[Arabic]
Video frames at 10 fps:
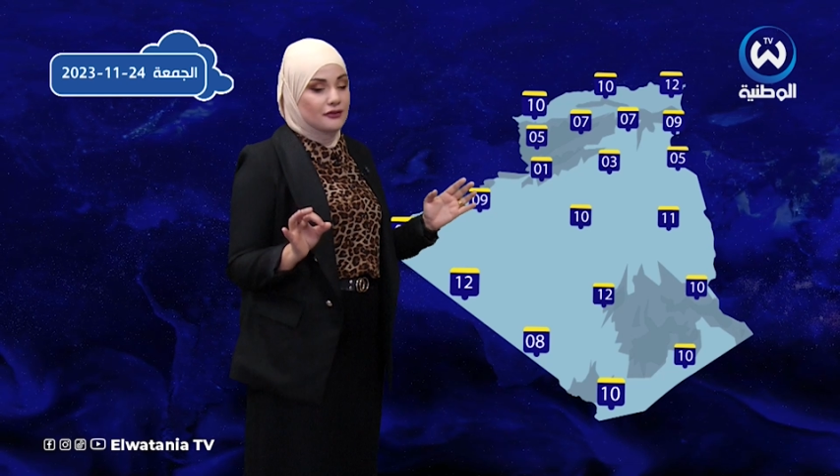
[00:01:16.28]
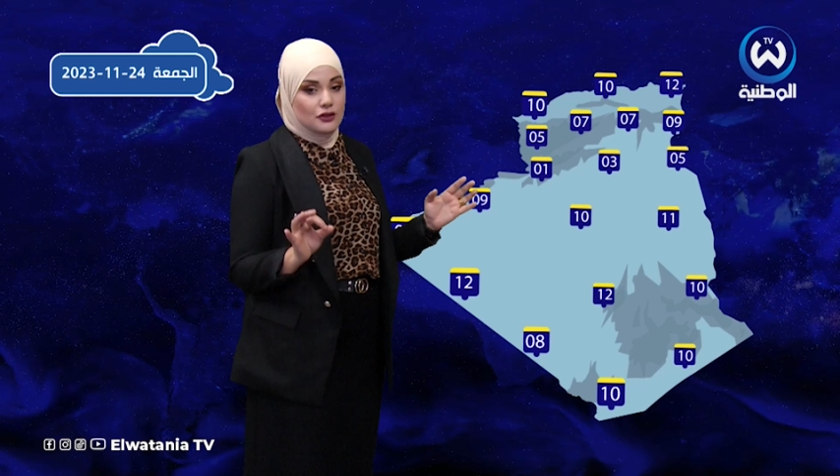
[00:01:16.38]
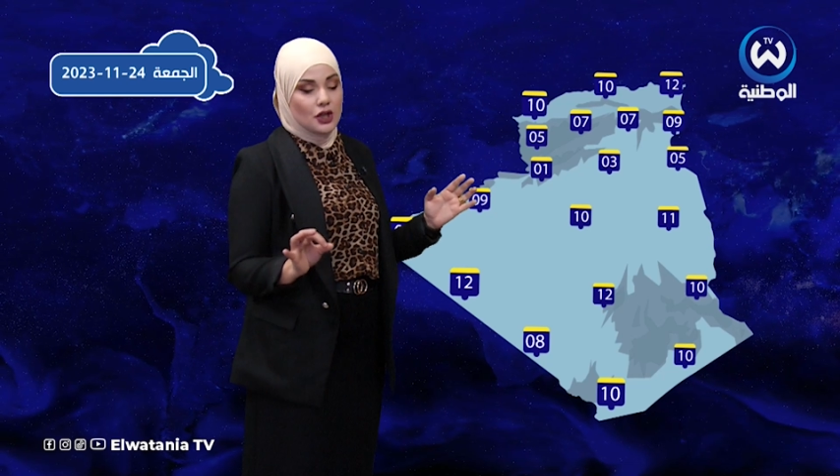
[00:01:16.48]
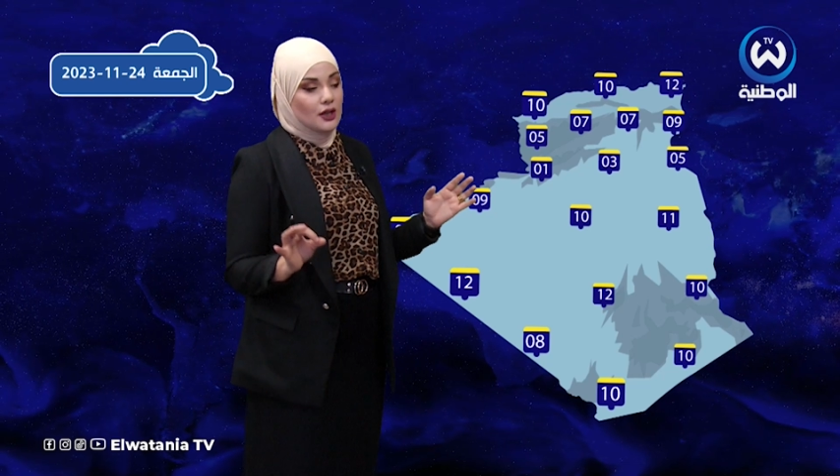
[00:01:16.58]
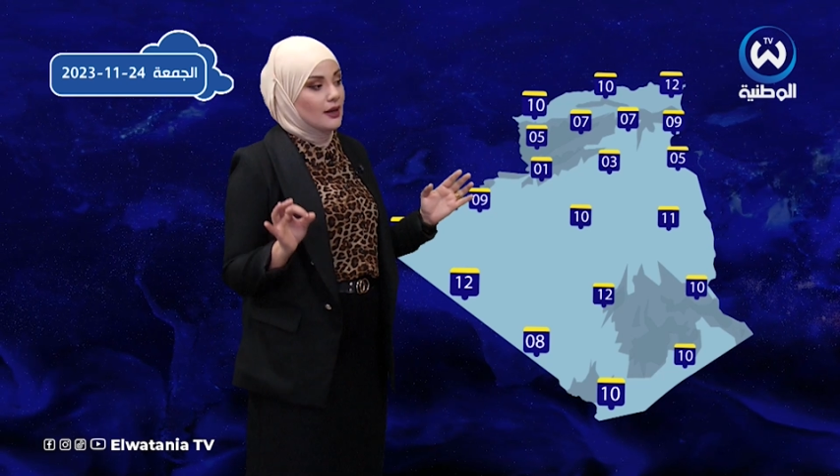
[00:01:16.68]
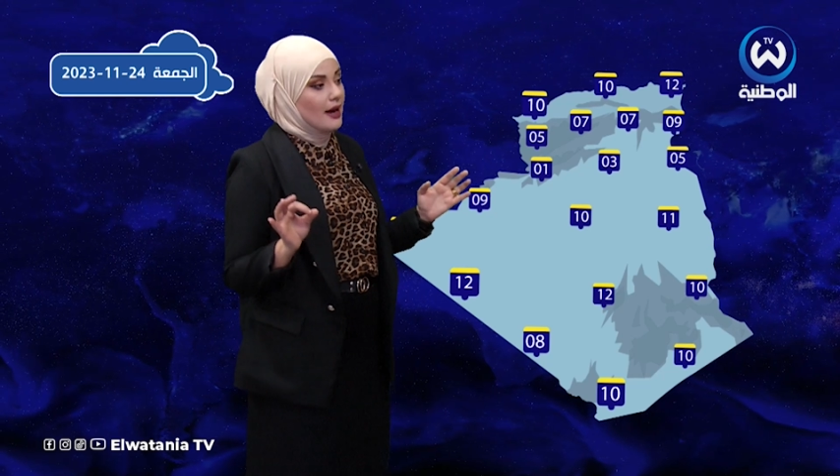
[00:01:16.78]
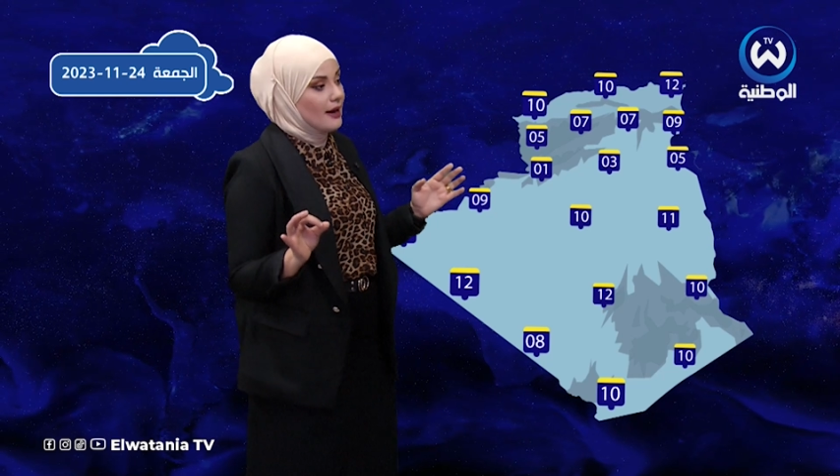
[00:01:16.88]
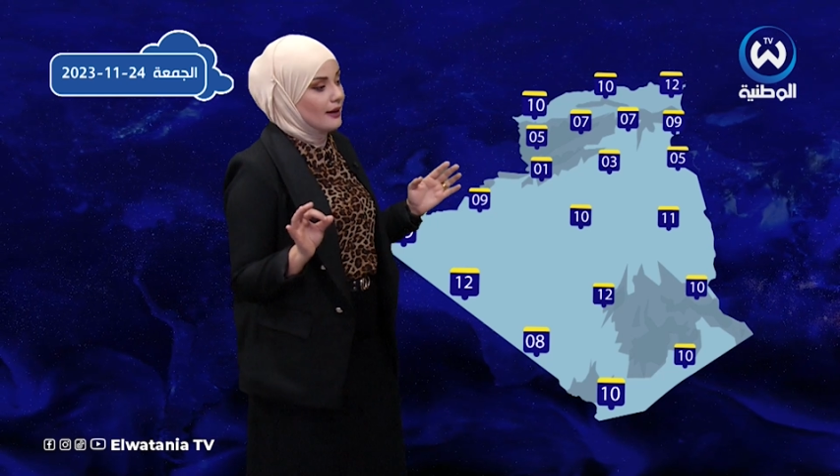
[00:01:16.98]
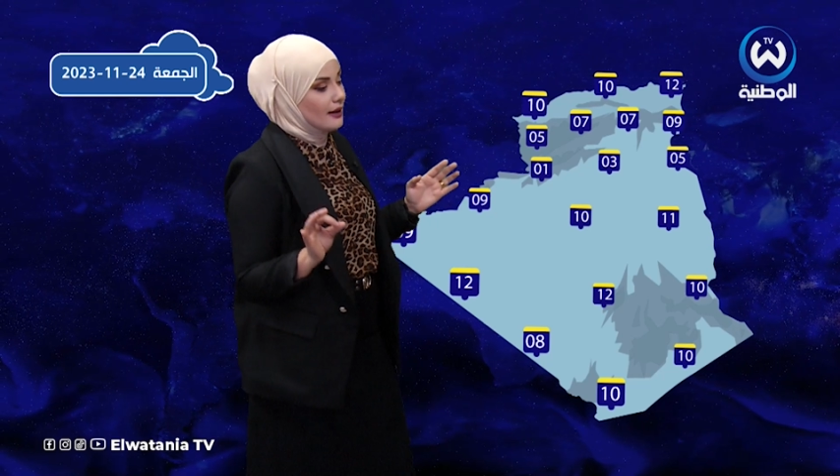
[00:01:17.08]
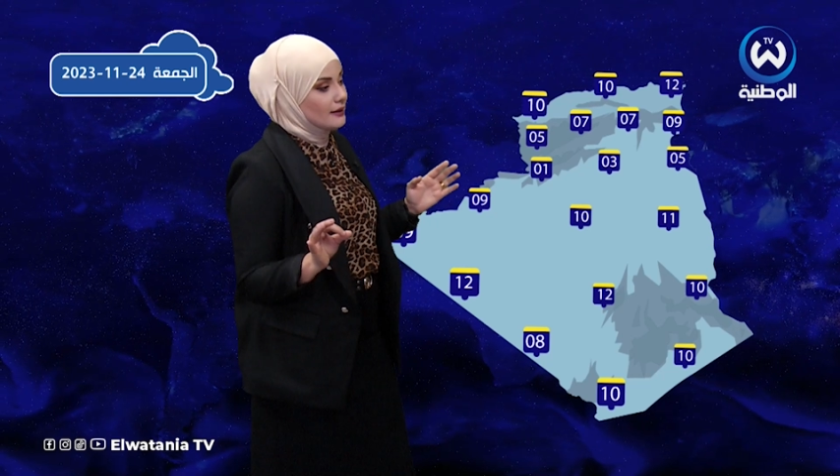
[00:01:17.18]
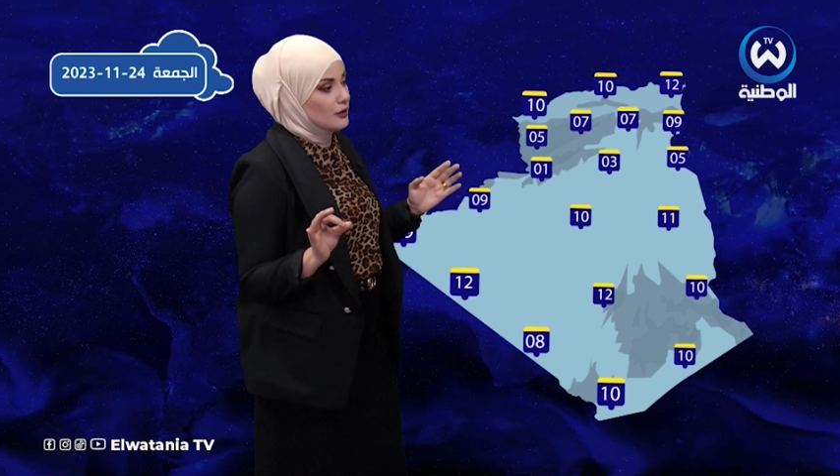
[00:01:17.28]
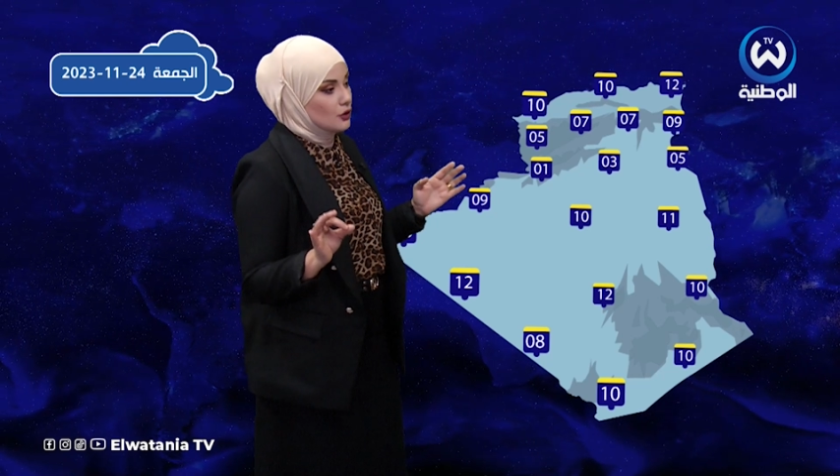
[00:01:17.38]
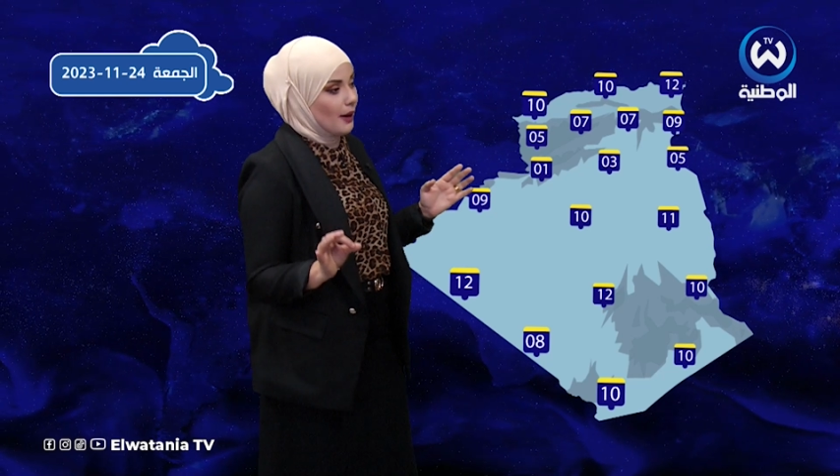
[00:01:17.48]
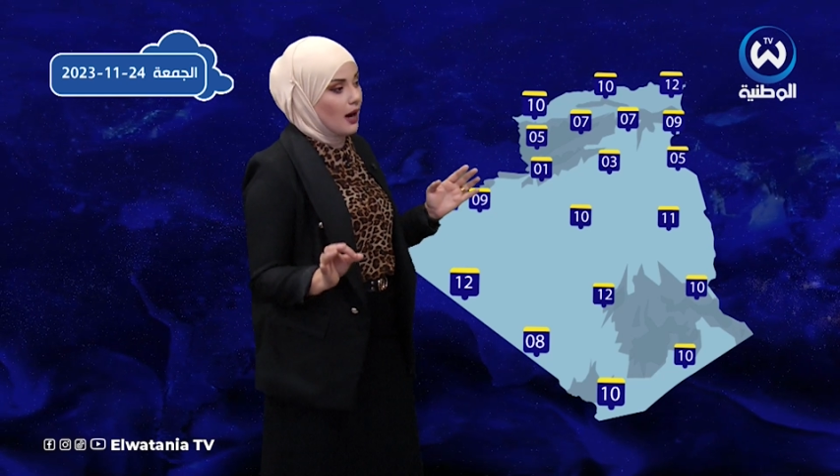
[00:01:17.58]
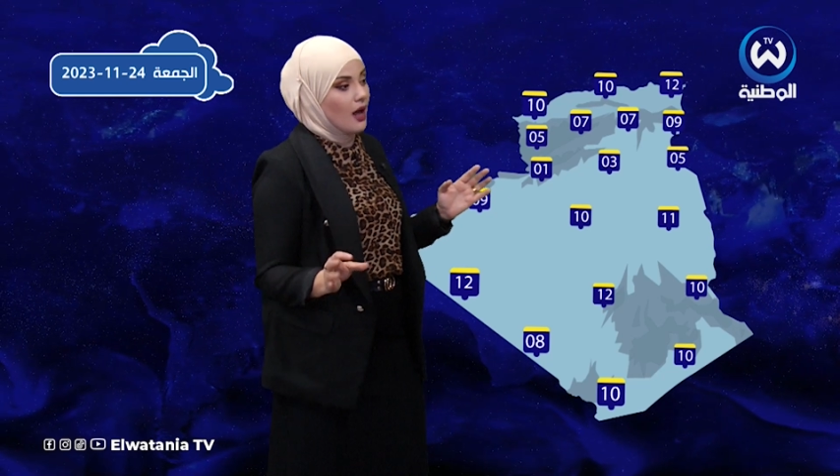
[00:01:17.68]
فجر نهار الغد
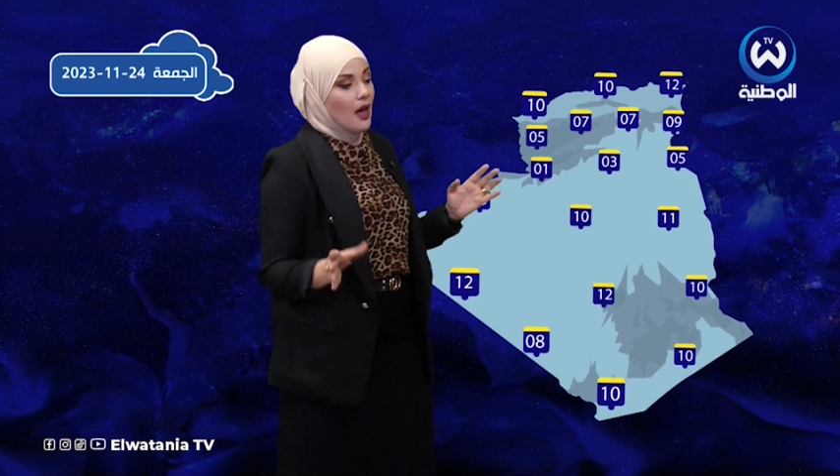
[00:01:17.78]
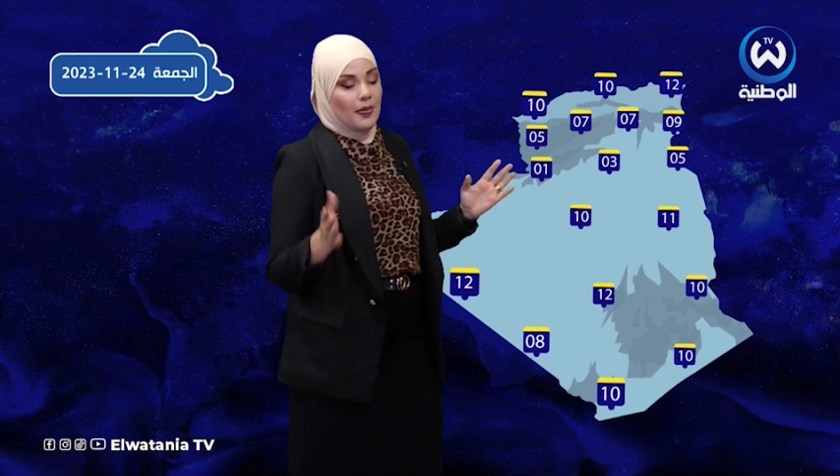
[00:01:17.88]
الجمعه